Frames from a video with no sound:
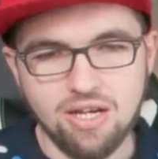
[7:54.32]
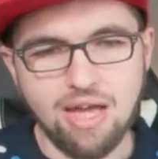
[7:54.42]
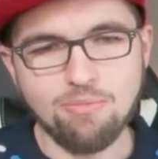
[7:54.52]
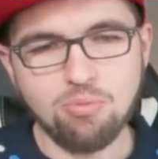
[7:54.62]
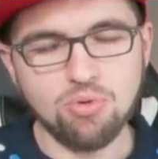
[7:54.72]

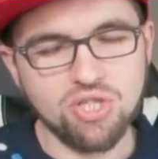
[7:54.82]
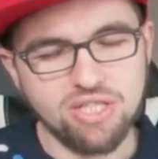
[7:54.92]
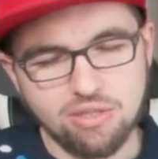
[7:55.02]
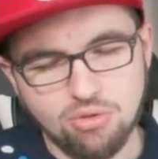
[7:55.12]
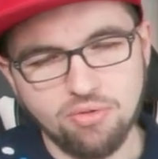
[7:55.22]
Là, mon
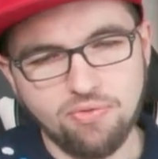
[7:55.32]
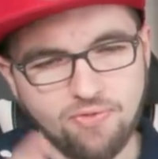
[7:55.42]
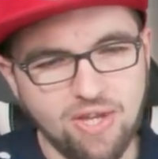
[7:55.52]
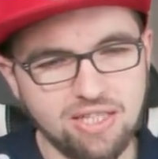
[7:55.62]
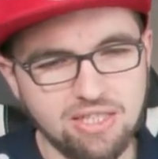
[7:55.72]
projet, c'est de
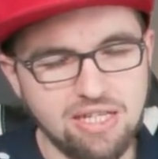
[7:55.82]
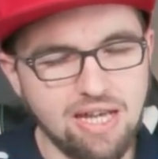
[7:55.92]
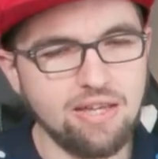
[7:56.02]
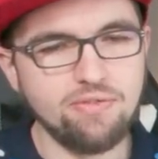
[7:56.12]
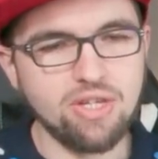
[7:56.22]
faire des
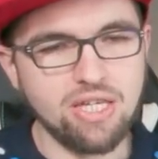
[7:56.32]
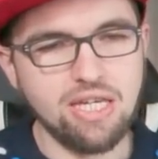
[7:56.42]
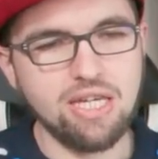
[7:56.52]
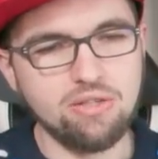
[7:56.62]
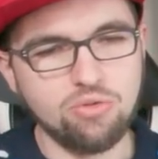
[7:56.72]
lives
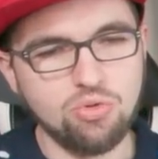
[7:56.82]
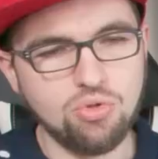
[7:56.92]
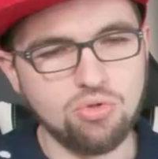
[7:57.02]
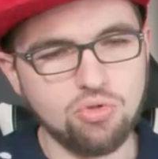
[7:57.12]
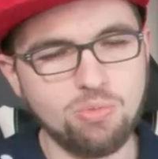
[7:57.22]
et
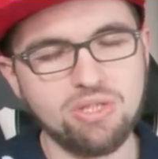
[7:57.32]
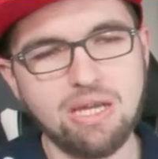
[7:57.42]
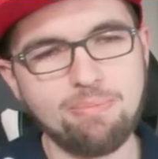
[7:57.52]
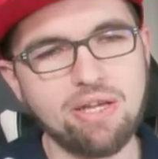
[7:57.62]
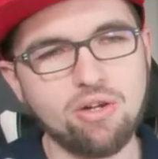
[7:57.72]
de
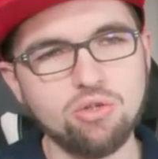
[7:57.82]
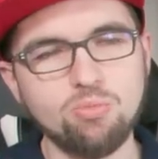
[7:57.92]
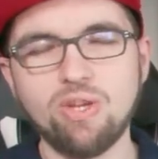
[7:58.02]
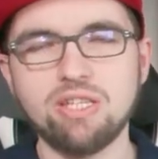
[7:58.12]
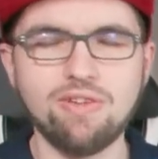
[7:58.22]
demander à Pyron de
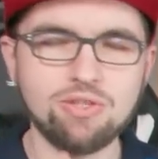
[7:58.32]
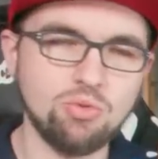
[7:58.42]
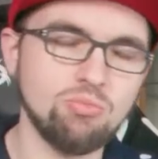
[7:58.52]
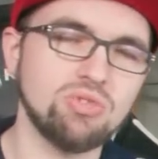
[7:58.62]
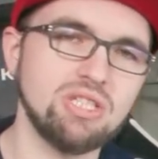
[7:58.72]
me faire des
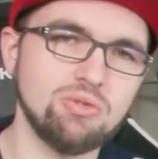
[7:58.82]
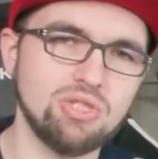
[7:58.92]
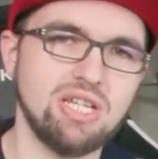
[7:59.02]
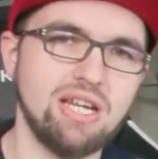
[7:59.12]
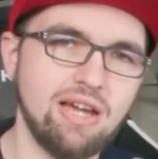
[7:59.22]
versions montées de
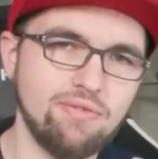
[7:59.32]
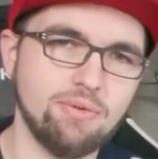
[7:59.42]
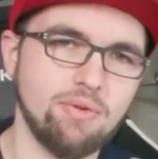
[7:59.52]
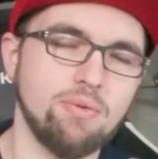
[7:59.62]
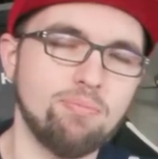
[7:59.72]
ces
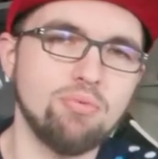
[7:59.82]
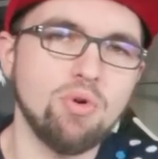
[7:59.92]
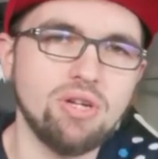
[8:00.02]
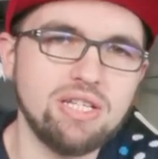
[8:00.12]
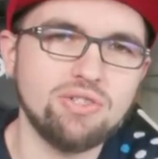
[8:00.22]
lives euh,
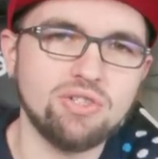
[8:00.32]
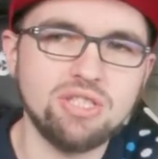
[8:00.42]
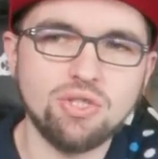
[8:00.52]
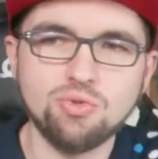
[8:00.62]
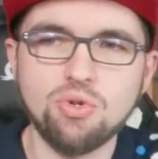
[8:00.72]
pour les
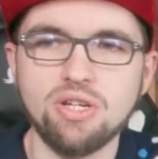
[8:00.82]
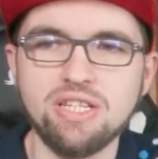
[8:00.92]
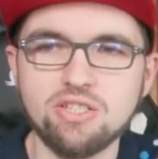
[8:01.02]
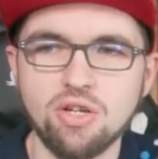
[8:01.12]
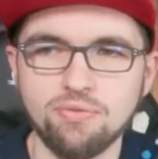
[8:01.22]
sortir sur
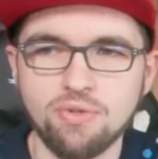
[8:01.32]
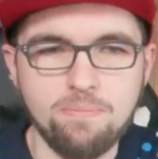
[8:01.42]
Linksoft.